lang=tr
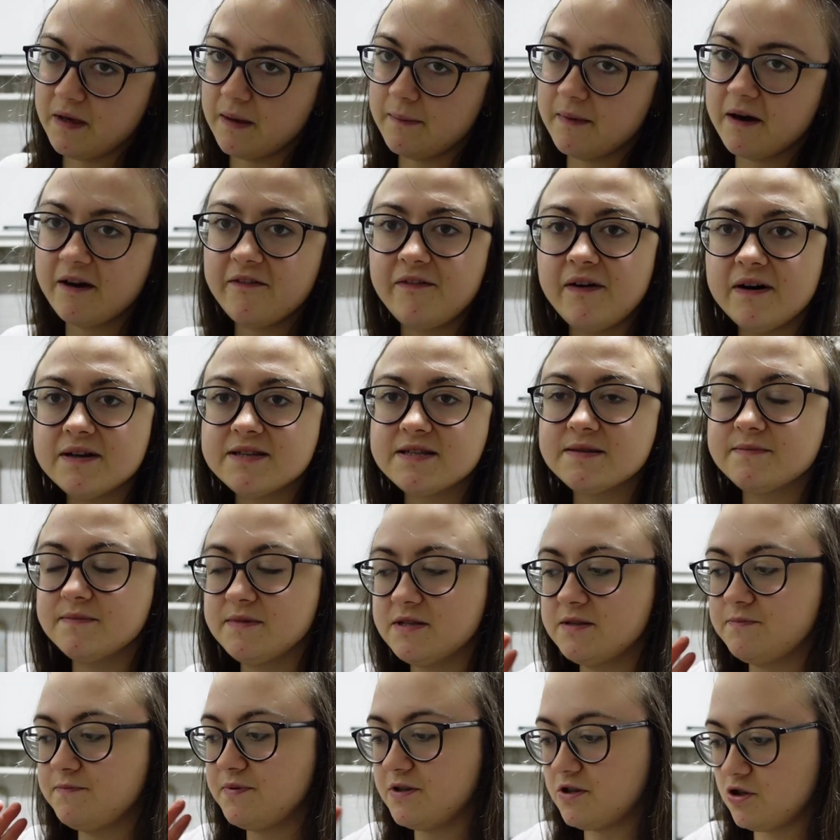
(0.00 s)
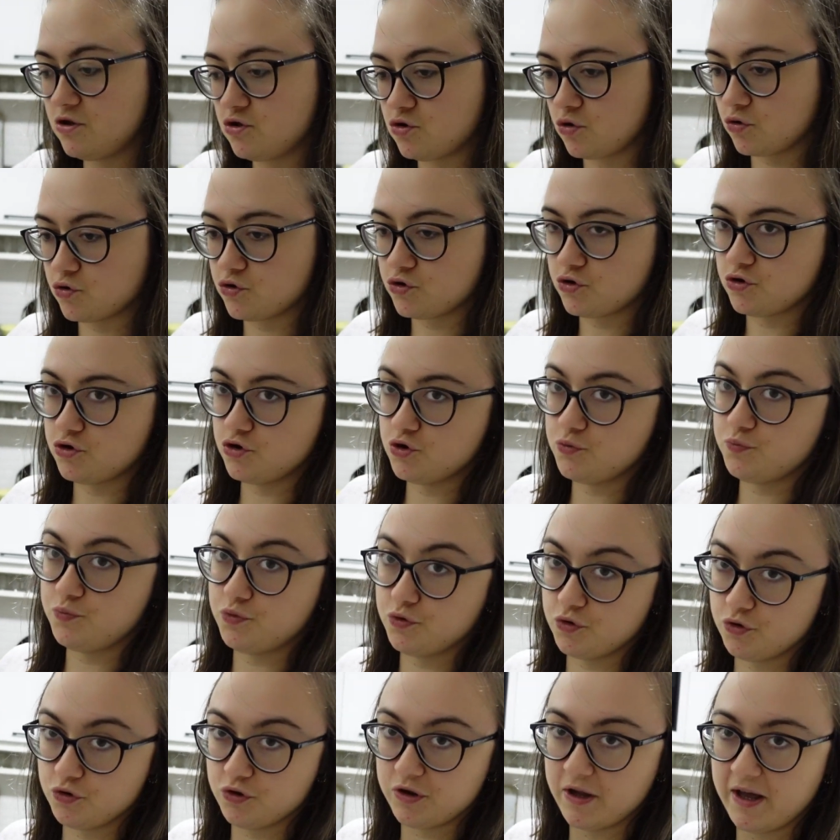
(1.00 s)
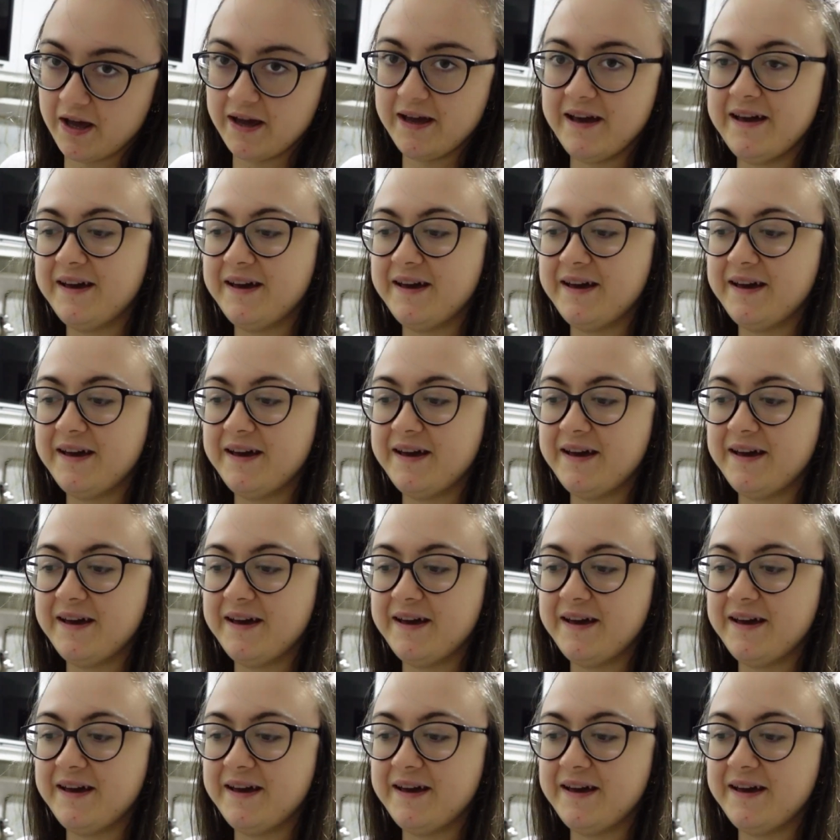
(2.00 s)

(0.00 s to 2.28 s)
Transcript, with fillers: Yemek faslımız bitti çok şükür bugün de